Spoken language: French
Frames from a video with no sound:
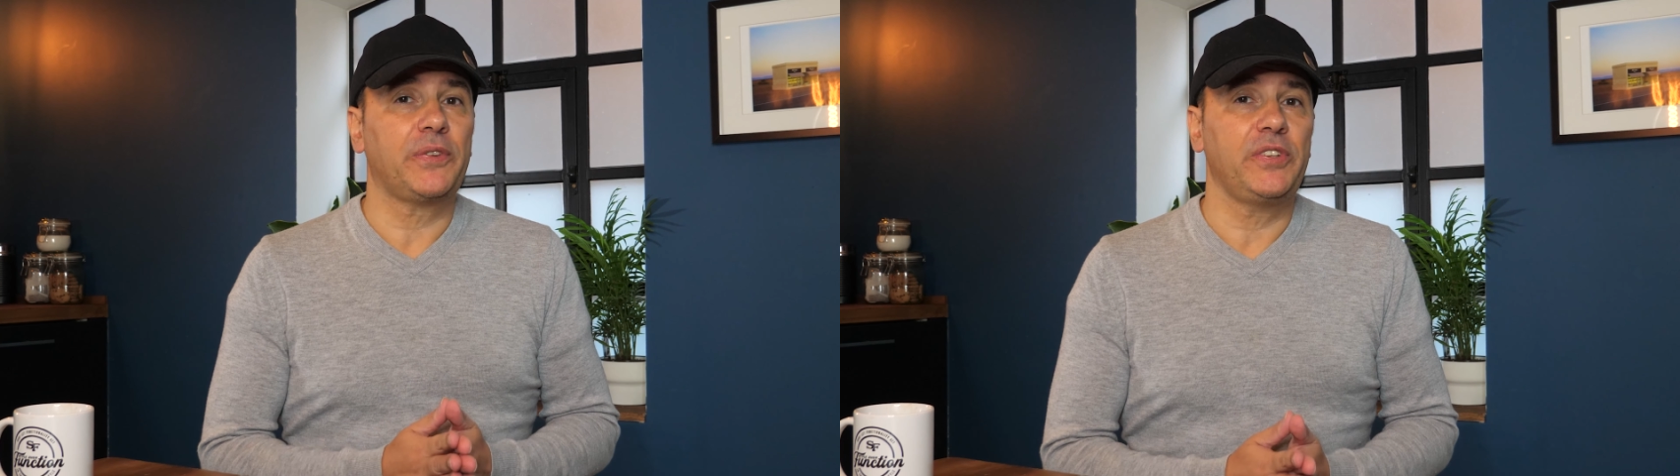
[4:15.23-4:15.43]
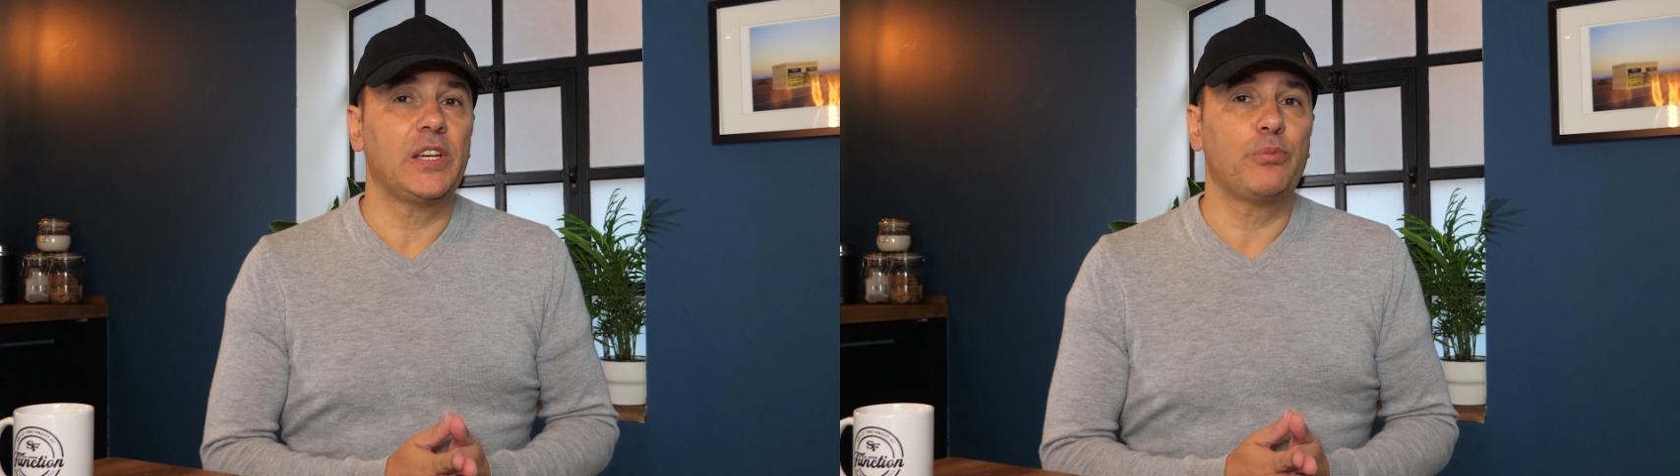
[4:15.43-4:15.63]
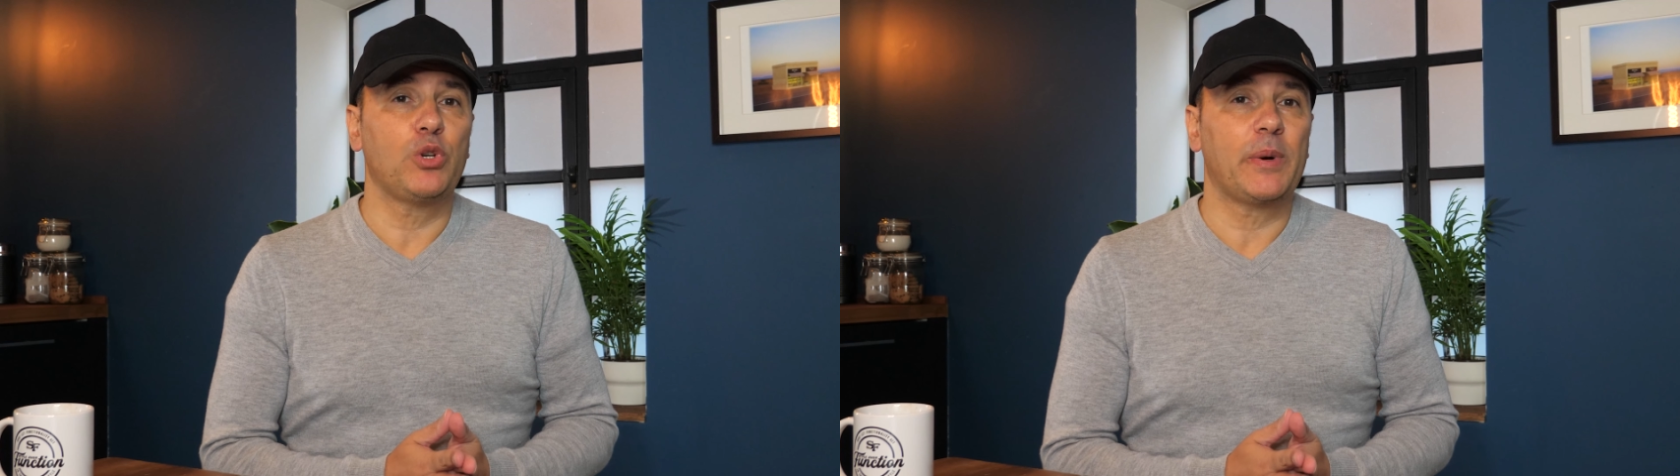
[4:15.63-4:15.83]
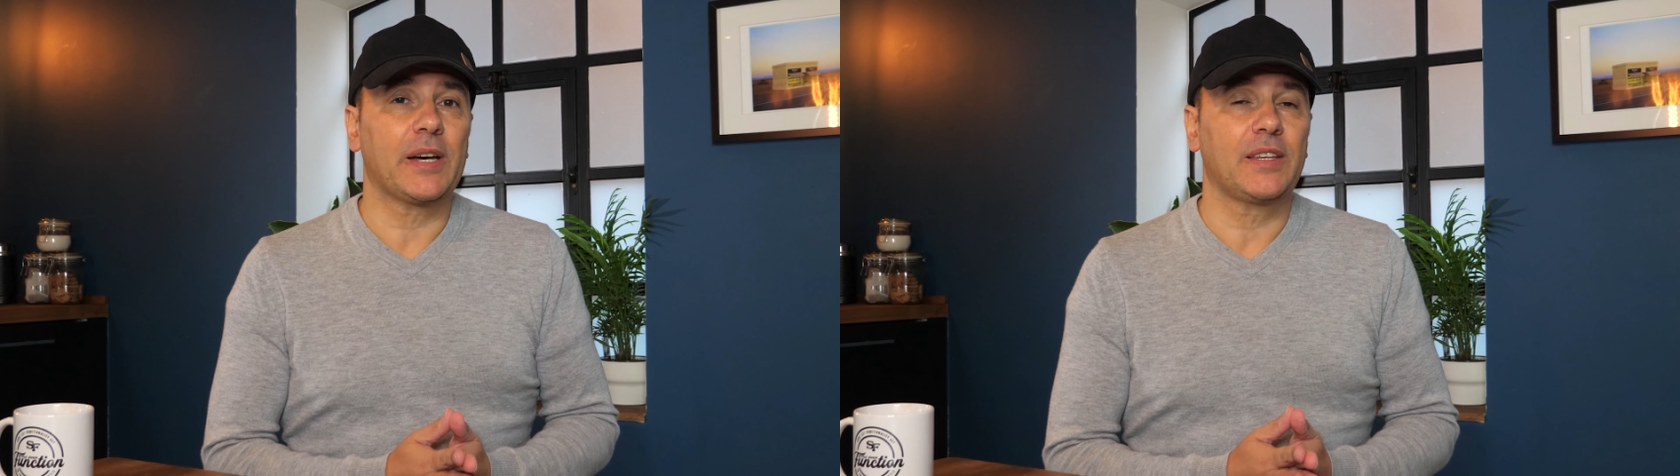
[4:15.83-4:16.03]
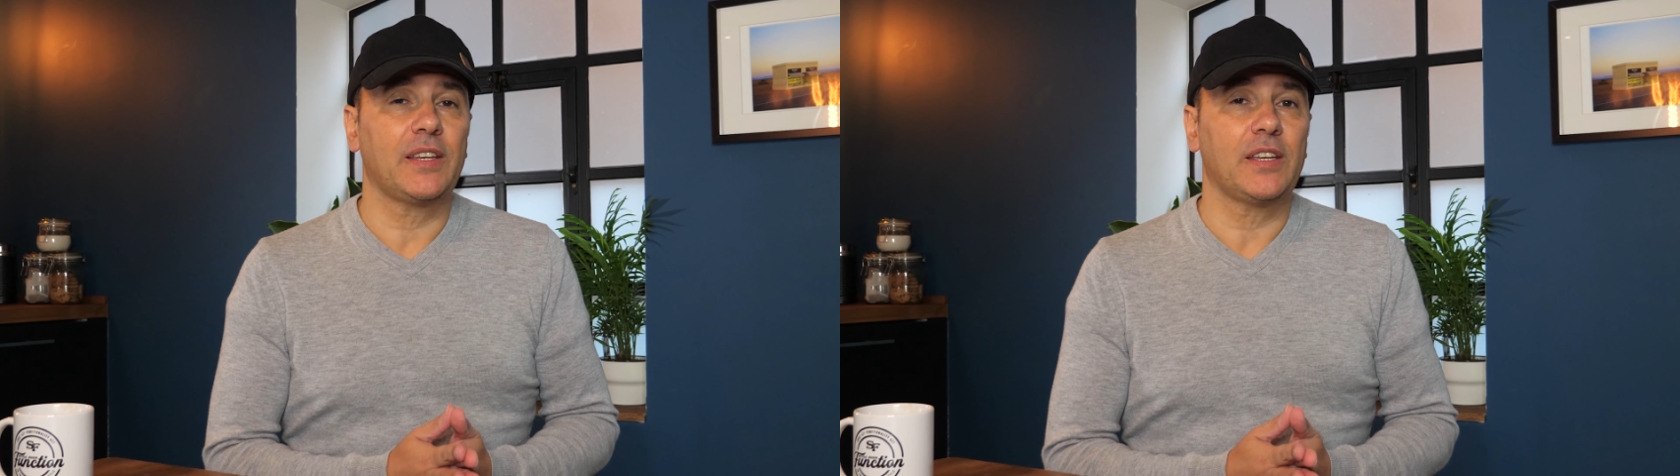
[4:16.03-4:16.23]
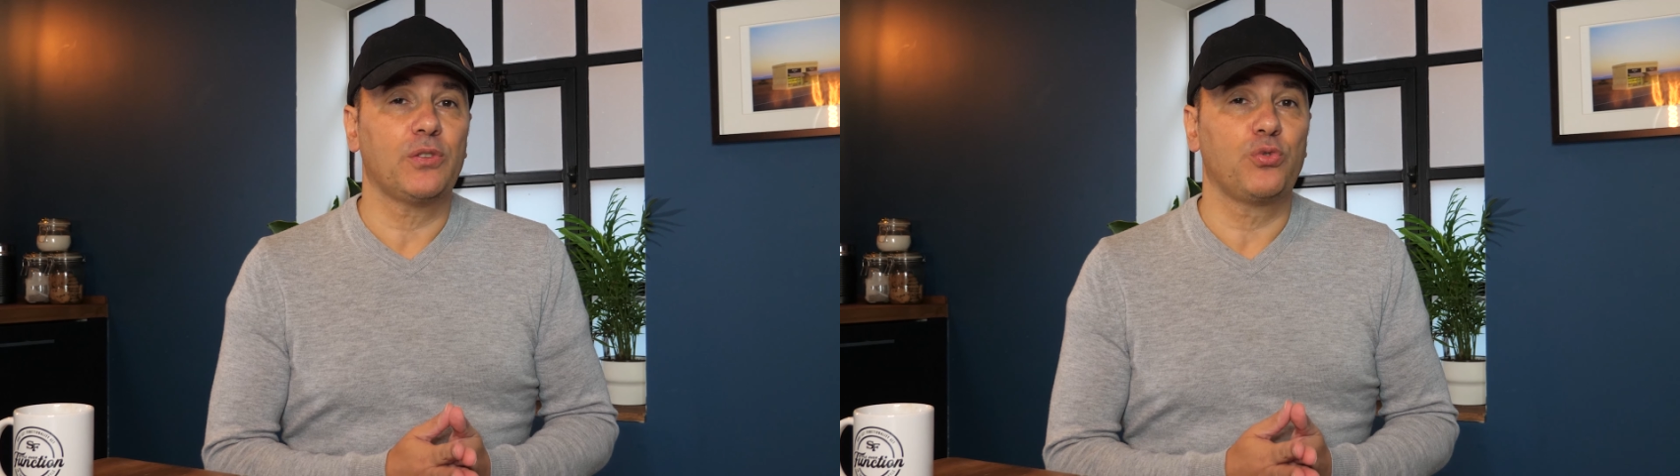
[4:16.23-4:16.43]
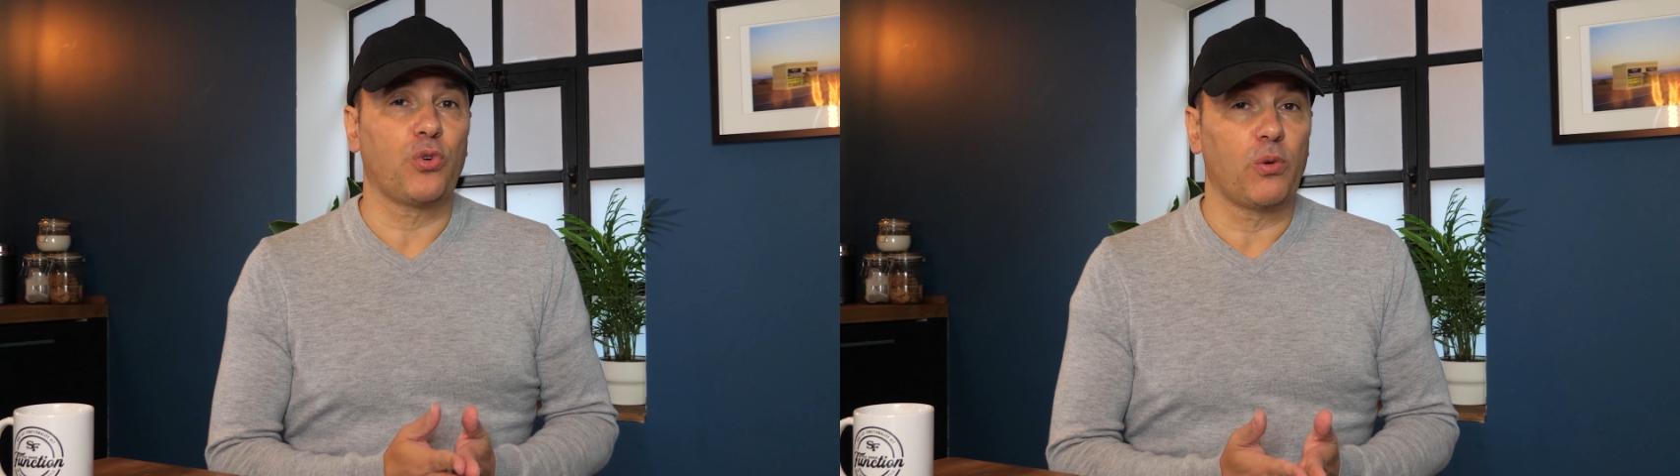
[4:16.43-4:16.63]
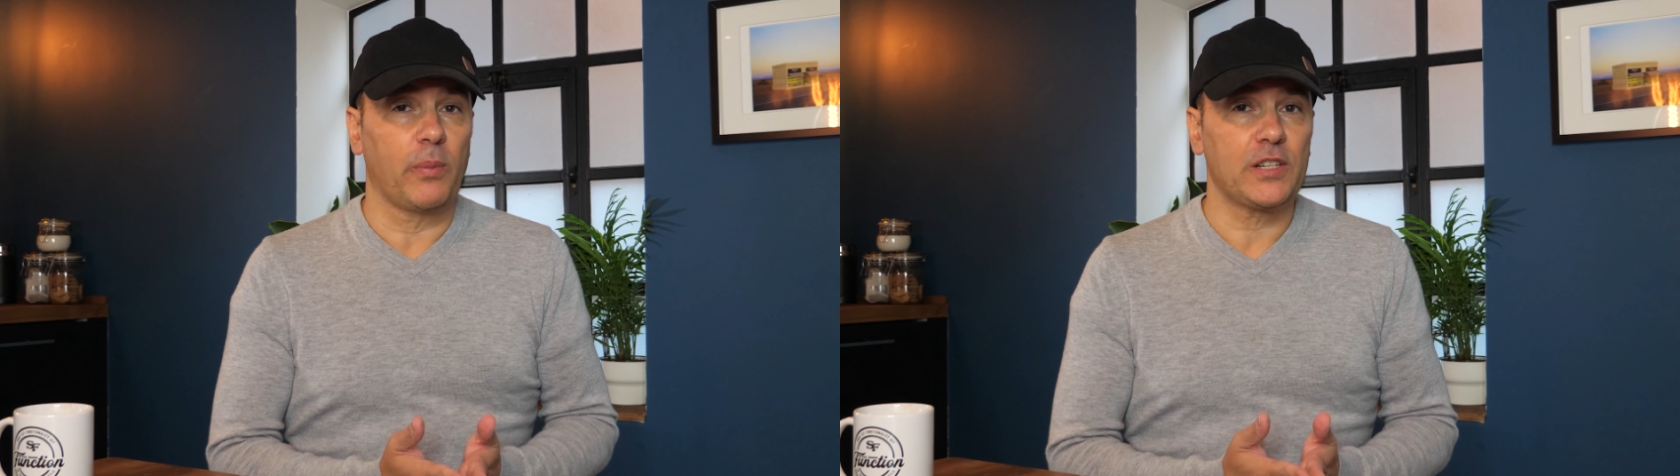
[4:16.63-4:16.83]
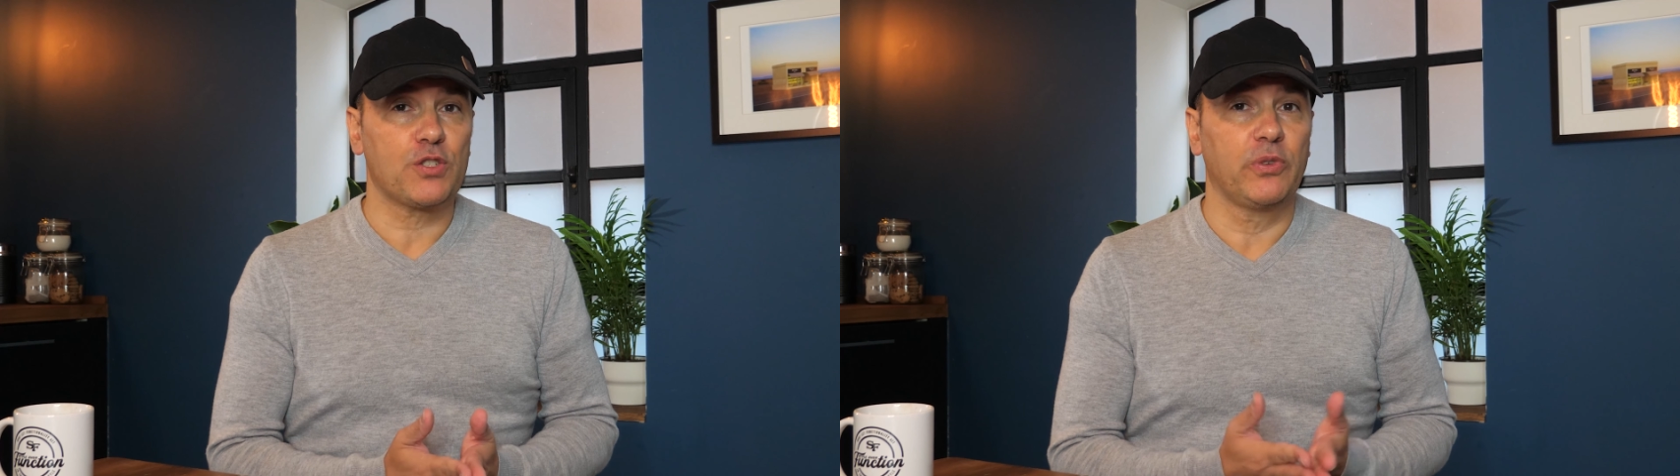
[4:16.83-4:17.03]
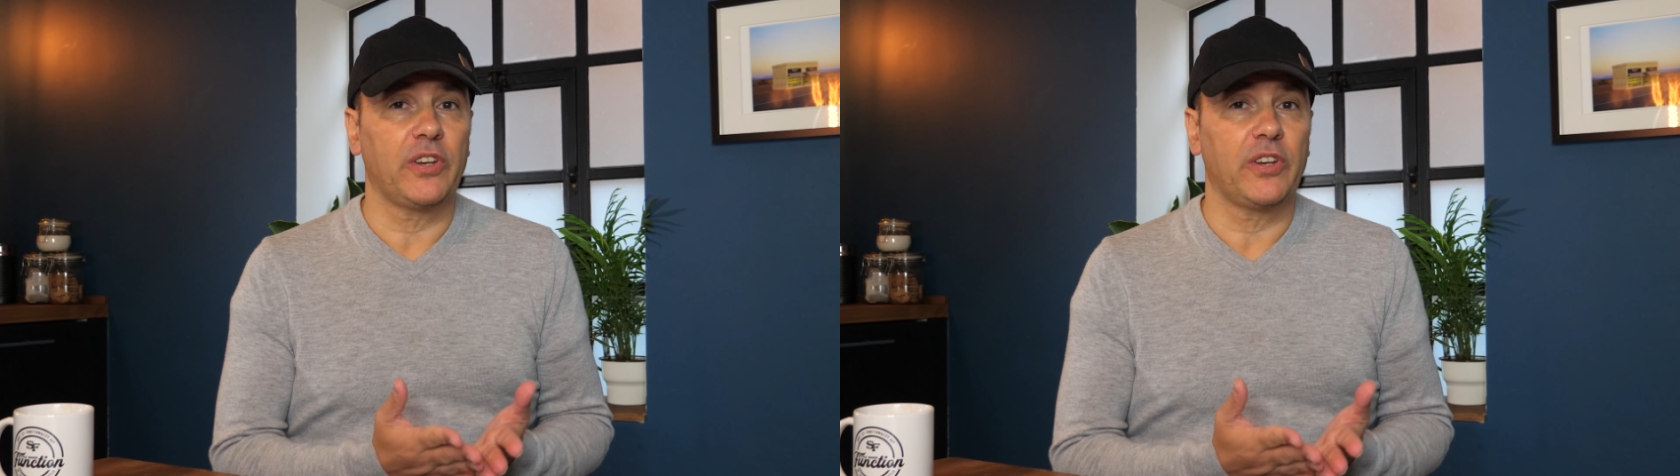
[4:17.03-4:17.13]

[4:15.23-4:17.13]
si un but est marqué durant le match,